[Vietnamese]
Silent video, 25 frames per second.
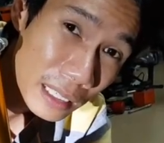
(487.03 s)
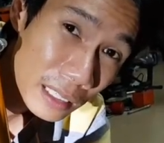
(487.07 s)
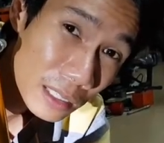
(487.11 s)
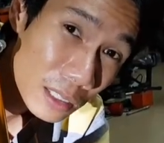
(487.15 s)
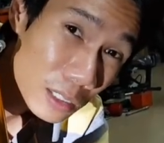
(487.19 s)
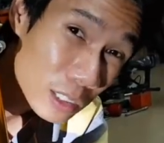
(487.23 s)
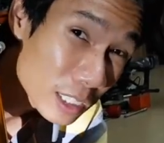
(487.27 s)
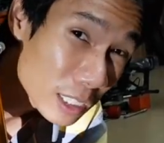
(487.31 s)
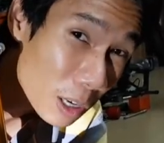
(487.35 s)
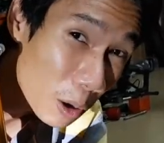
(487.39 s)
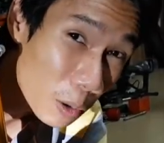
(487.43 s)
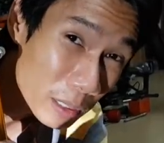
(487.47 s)

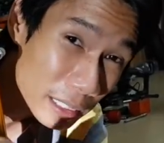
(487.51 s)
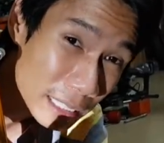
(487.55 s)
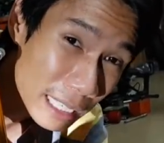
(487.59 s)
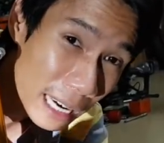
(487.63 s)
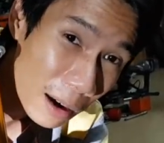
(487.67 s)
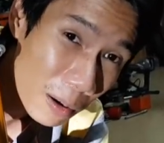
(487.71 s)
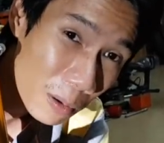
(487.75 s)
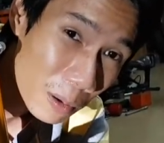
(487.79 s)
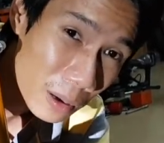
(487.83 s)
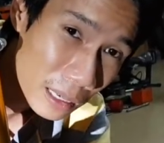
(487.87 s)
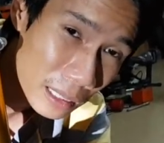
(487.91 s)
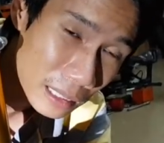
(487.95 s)
nó sôi
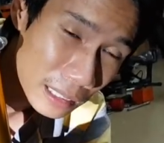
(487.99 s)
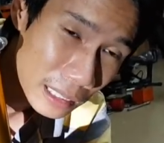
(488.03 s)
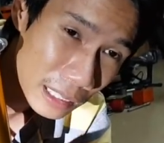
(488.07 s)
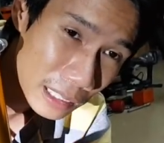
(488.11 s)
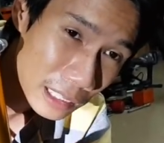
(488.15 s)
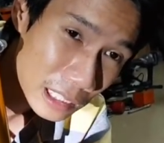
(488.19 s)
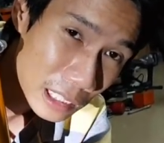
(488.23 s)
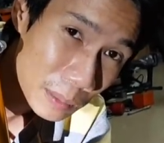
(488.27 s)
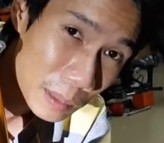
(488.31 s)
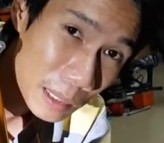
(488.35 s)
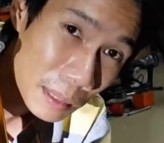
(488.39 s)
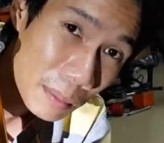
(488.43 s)
dầu á, thì
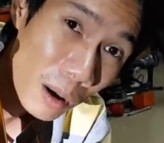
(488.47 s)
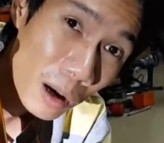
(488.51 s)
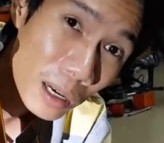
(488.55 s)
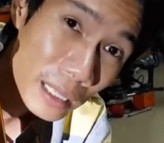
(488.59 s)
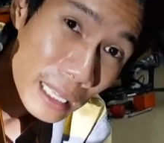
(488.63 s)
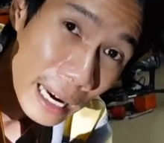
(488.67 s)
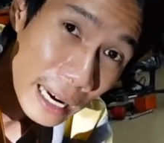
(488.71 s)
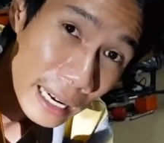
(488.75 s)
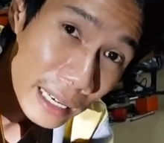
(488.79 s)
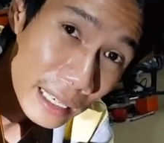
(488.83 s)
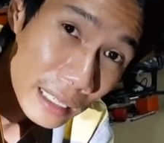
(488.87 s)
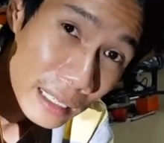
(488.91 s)
nó sẽ bị bó
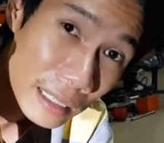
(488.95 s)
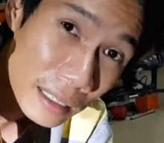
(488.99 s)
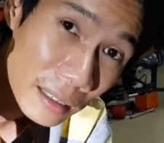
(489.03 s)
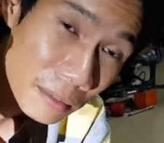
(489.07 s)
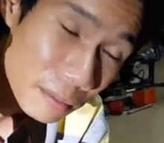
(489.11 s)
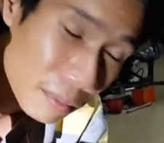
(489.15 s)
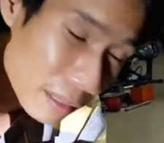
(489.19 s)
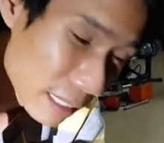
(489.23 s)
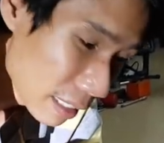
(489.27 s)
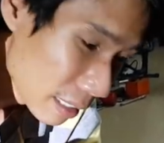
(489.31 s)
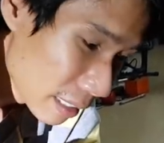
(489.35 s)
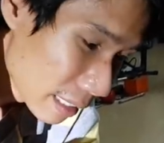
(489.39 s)
thắng
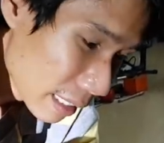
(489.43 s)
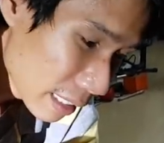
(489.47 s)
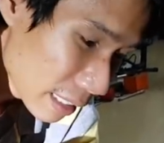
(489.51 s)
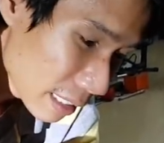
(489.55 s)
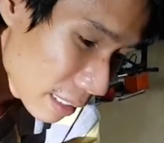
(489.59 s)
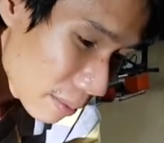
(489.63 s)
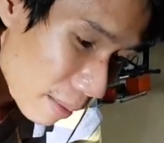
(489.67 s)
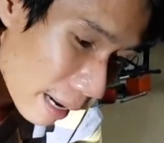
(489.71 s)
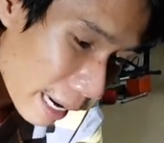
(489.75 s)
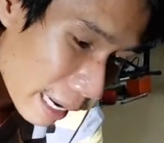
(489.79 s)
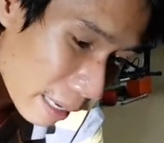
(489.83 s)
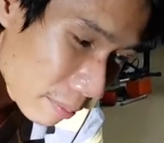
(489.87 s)
bây giờ những
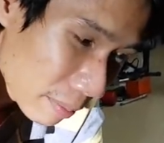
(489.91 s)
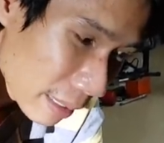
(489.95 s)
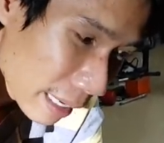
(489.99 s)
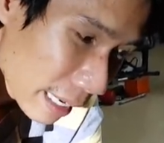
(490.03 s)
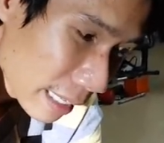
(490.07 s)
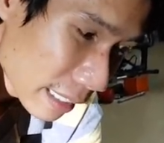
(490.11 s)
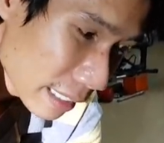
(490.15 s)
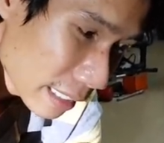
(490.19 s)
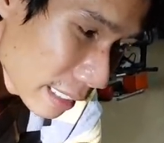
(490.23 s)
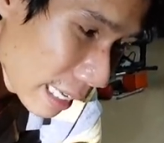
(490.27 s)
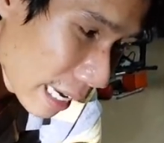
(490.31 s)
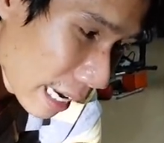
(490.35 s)
cái bạn mà
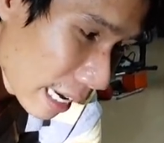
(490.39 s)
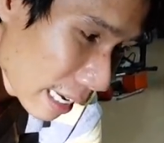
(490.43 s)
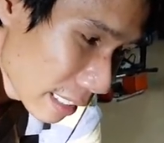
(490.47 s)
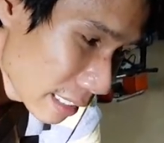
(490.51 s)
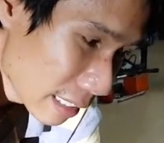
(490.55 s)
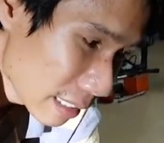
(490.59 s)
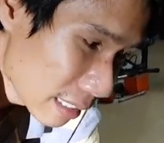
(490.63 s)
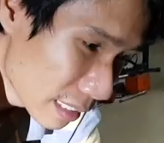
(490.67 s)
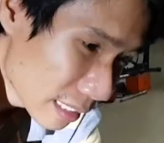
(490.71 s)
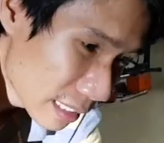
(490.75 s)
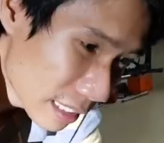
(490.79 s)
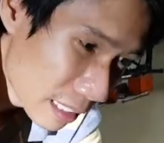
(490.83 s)
hay
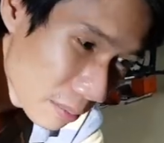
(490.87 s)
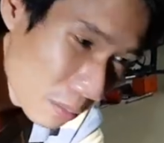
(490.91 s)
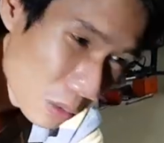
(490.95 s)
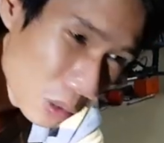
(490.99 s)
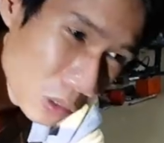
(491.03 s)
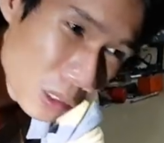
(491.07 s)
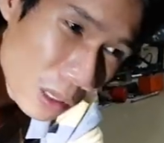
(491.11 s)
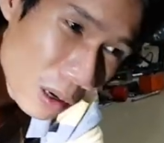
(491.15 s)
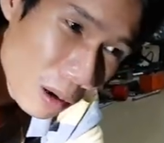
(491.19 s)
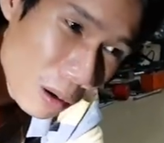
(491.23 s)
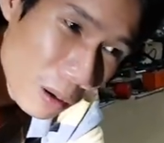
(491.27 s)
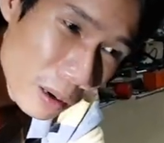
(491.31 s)
chạy xe mô
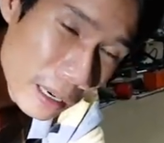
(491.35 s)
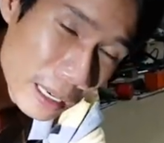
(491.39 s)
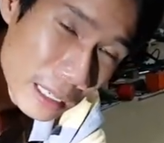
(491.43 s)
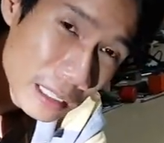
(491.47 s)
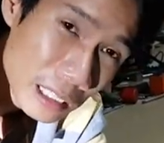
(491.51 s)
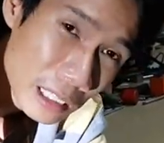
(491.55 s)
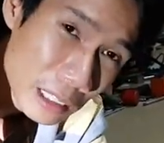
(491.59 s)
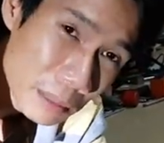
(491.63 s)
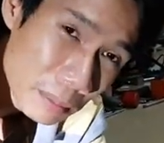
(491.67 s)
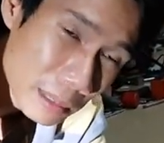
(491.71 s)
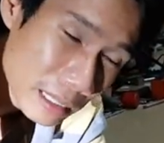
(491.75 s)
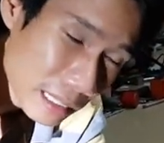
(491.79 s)
tô hay
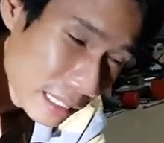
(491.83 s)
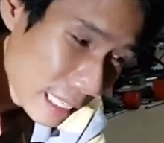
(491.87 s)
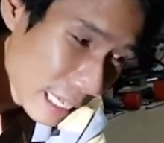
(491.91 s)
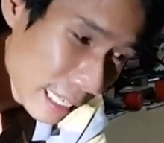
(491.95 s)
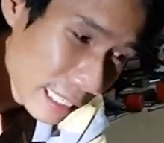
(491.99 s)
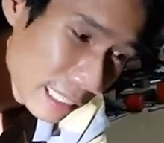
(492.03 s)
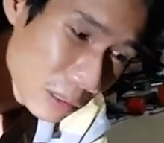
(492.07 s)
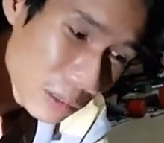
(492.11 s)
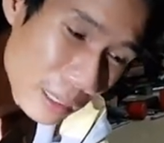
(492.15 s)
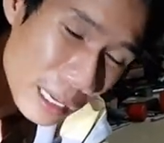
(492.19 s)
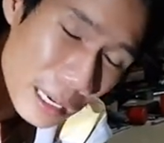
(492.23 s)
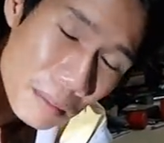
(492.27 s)
gì mà
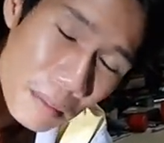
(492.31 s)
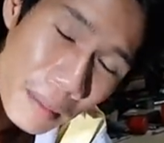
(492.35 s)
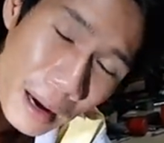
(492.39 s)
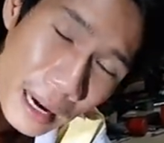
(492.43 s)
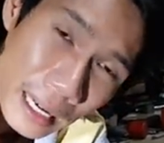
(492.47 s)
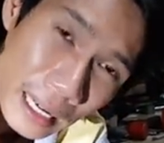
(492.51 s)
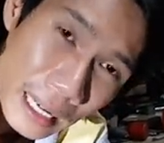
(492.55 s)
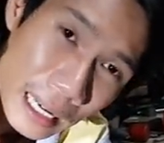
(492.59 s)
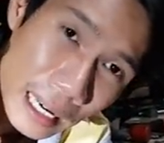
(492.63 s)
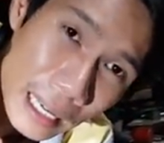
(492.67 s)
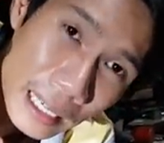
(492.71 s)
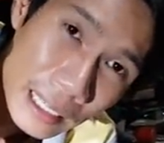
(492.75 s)
xài vào tháng
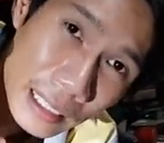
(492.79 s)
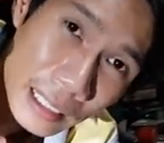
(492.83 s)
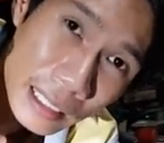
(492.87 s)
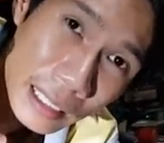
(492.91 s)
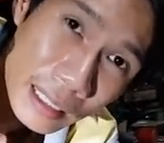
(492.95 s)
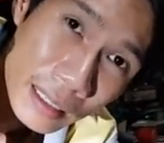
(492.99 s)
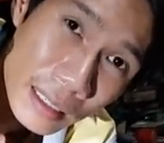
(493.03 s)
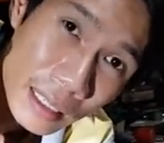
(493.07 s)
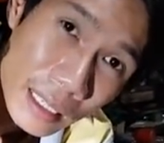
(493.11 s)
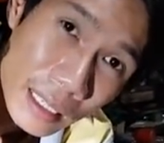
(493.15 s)
bán hai này